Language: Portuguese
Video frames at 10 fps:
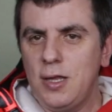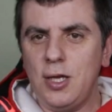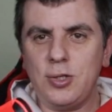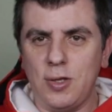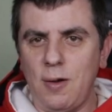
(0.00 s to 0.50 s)

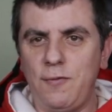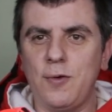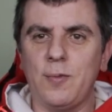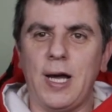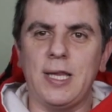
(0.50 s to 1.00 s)
Deixa eu dar uma
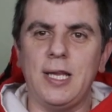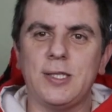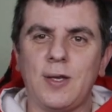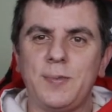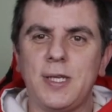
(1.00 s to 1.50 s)
filmada ali
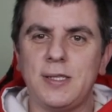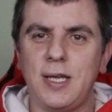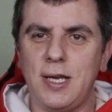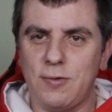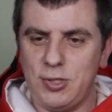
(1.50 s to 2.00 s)
só para vocês
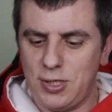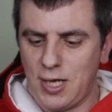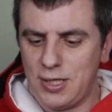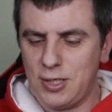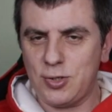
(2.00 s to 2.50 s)
verem a
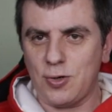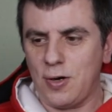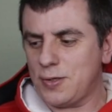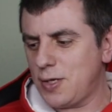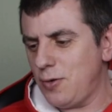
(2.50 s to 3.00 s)
quantidade de
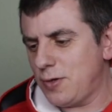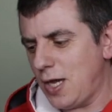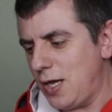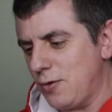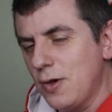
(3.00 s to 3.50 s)
jogos que eu
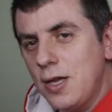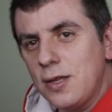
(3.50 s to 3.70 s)
tenho.